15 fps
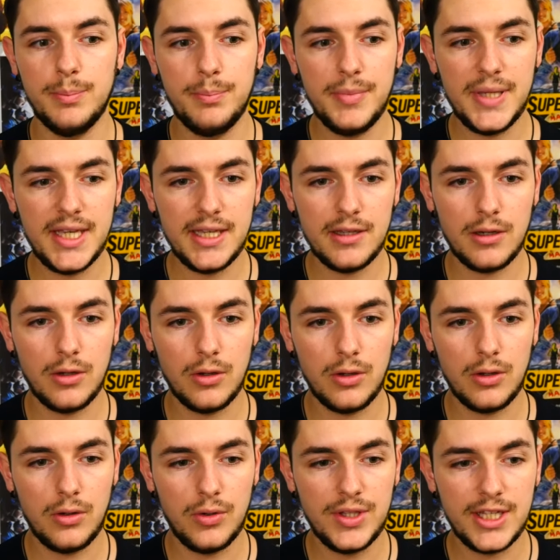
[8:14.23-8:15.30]
mais
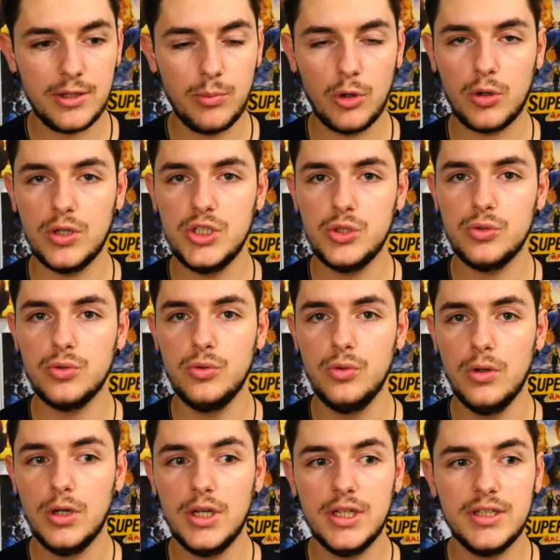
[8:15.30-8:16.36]
euh, honnêtement, quand il
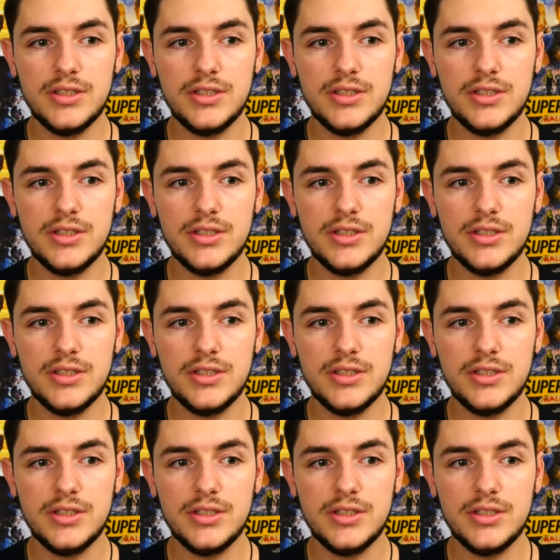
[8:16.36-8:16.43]
joue,